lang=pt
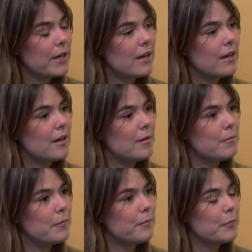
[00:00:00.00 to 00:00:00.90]
para
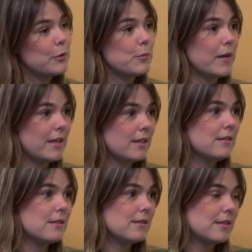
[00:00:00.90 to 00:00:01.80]
os
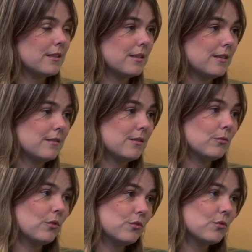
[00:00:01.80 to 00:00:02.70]
países, são
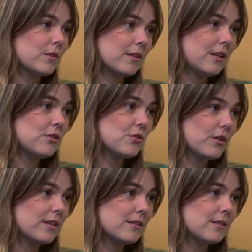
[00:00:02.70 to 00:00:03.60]
todos com as
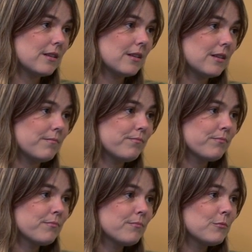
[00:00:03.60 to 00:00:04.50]
religiões
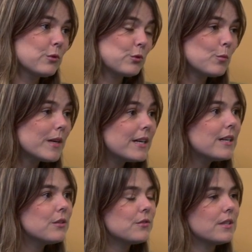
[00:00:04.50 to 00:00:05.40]

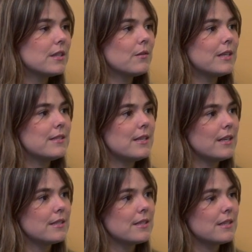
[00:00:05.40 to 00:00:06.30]
muçulmanos, então eles
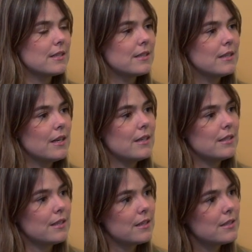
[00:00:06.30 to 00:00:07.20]
têm essa,
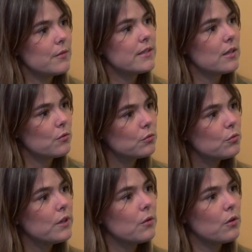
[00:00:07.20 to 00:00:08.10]
essa tradição e essa
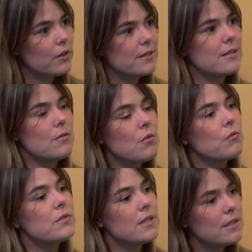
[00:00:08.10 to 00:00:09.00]
cultura com a oração
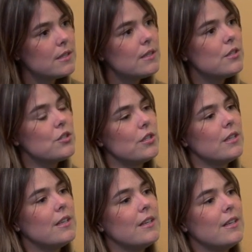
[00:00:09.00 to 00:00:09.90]

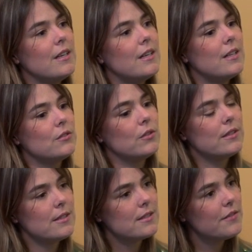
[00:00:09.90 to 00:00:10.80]
constante ah,
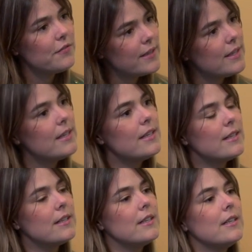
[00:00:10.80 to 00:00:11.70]
toda
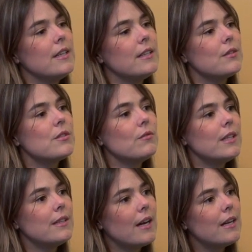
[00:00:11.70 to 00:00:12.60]
sexta-feira. Então, são
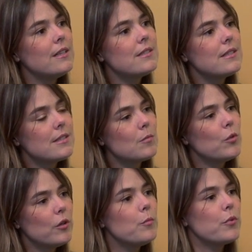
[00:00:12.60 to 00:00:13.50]
detalhes que são muito